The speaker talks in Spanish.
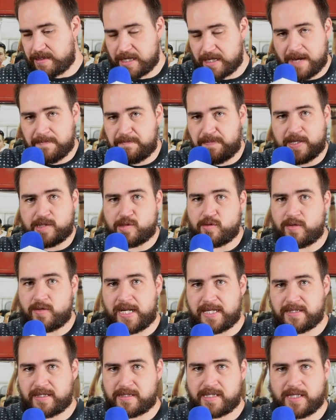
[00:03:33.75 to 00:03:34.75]
100
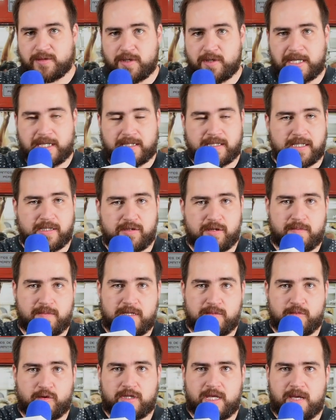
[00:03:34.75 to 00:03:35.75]
personas haciendo ejercicio al
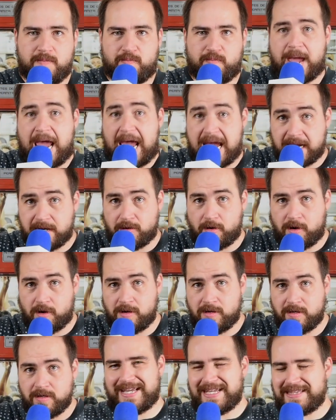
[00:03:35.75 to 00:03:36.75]
mismo tiempo.
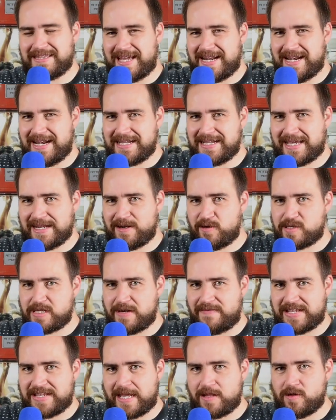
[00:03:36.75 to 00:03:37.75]
Pero, ¿qué tal el que no se
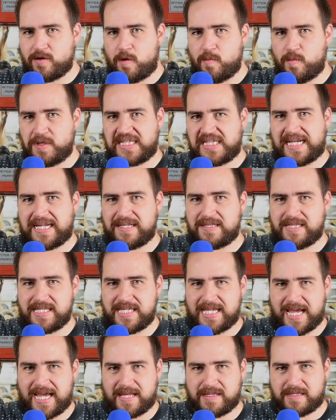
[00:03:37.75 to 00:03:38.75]
ha bañado como en tres
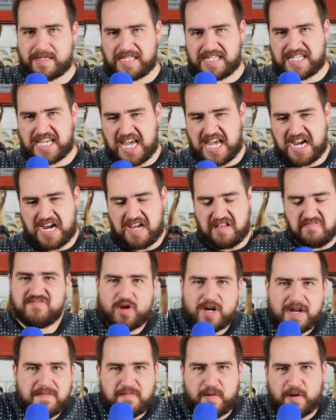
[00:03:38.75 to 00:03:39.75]
días y llega?
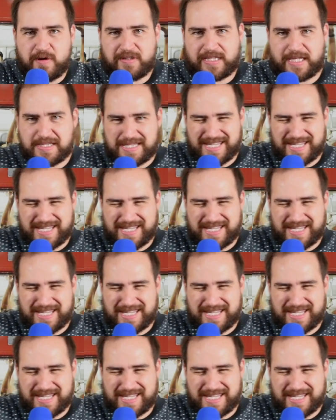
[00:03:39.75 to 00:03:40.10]
no le importa